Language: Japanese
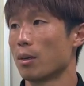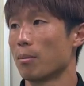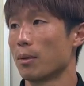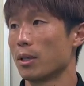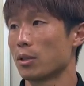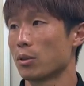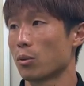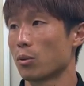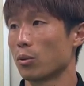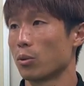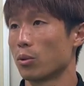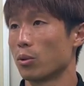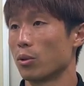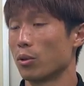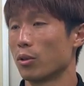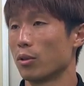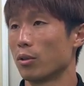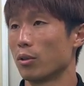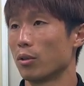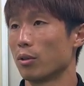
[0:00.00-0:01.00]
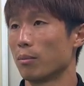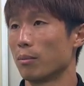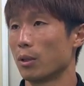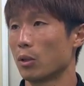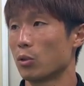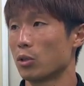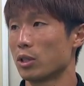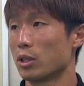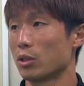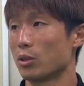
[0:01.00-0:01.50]
まあそこの、ま
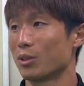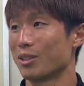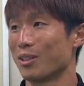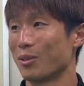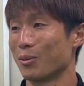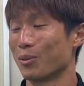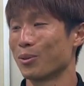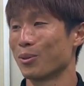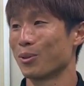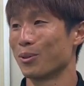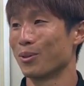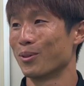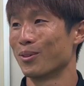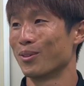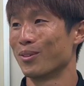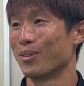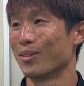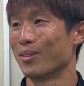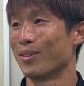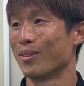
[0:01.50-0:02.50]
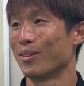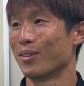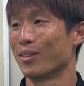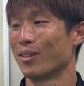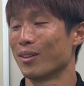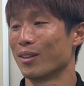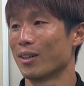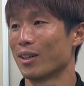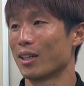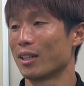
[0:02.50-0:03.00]
あ個人として本当、
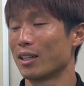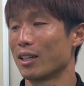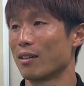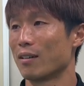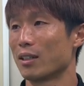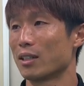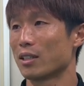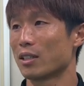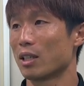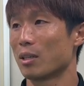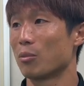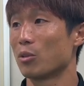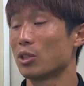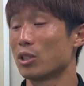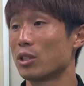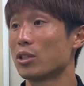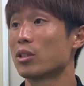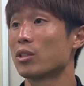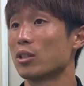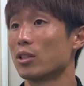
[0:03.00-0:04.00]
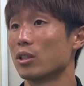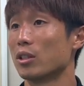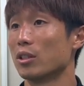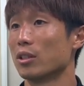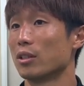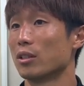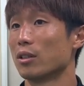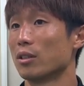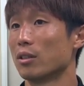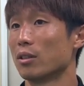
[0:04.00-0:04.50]
課題はしっかり持ちつ
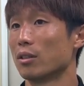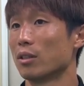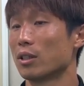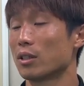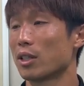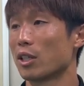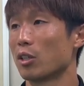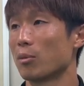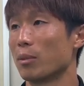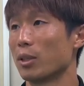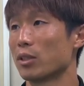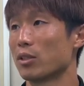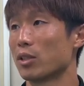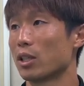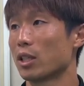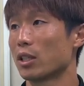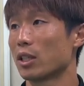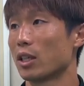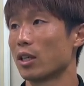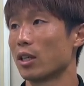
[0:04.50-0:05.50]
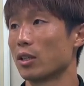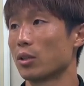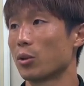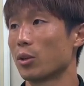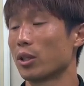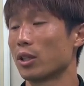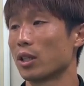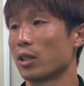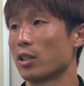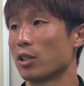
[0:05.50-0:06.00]
つ、ですけどまあ追加点が
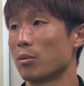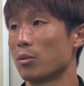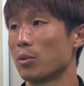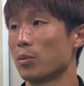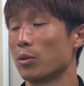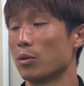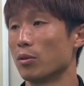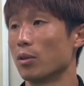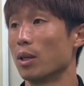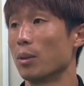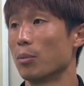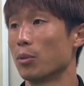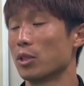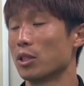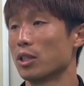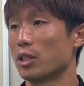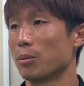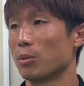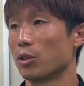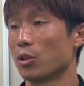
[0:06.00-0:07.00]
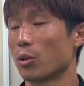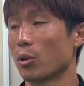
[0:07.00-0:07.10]
取れたっていう部分はポジティブ